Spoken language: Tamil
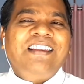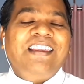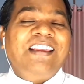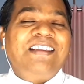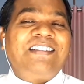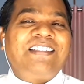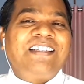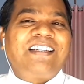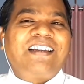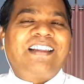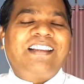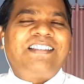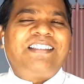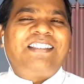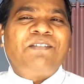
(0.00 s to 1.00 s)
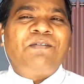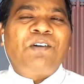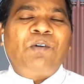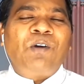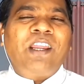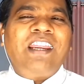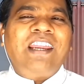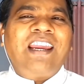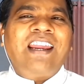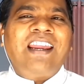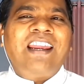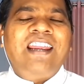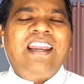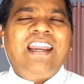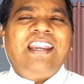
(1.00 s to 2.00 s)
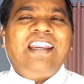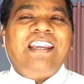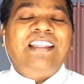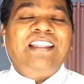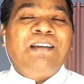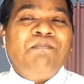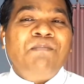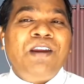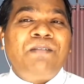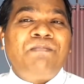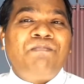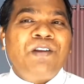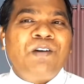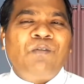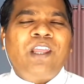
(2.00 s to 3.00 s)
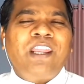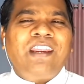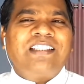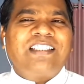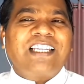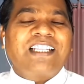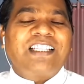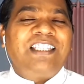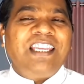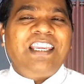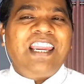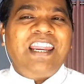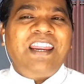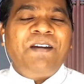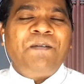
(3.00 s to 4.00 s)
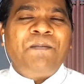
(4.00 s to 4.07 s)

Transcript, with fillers: இயேசு கிறிஸ்துவனுடைய இந்த மீட்பினுடைய சக்தியை